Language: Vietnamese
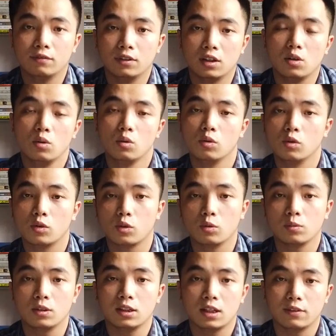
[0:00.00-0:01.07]
vừa đủ
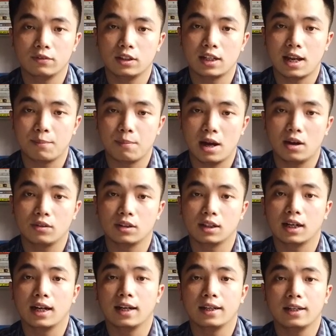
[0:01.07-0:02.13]
cũng như là vừa đảm bảo
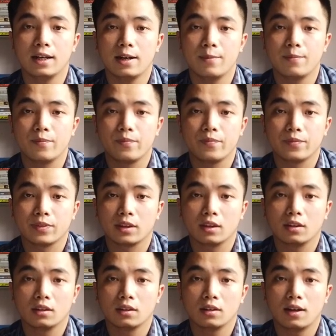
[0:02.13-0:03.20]
được cái à,
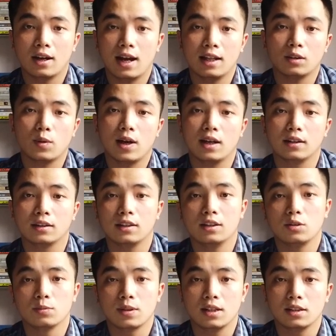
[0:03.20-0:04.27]
an toàn
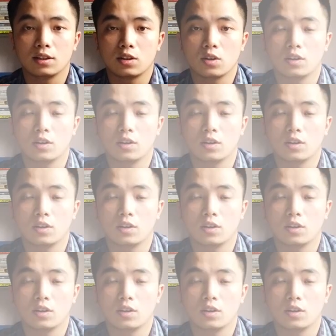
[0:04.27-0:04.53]
khi chúng ta lựa